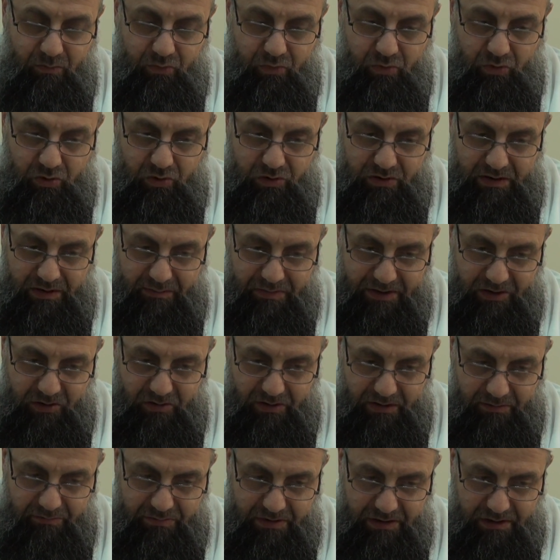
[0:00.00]
Bu hususta
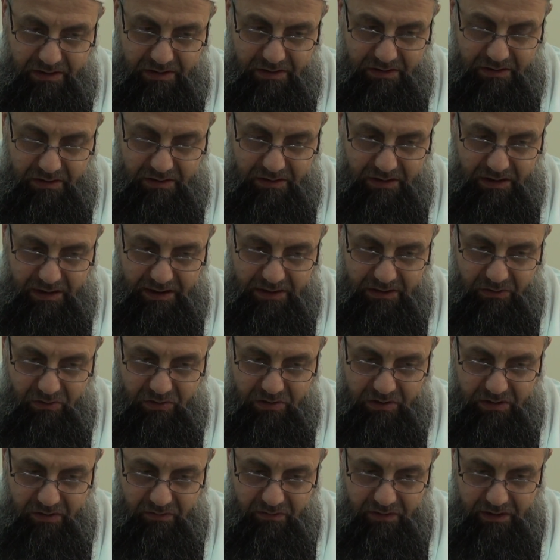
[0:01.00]
benziyorlar. Bir. Daha ne
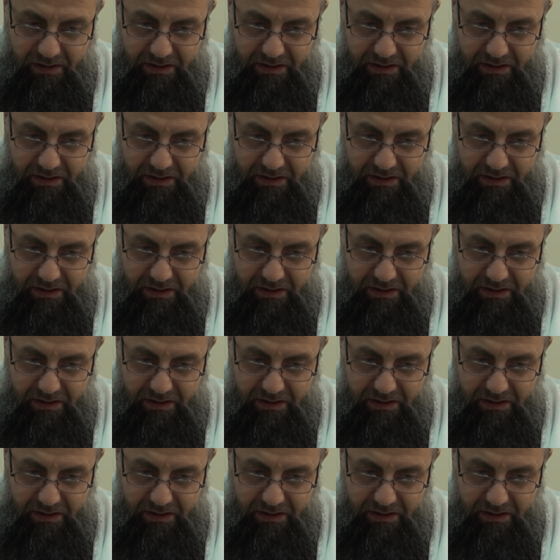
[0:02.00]
hususta?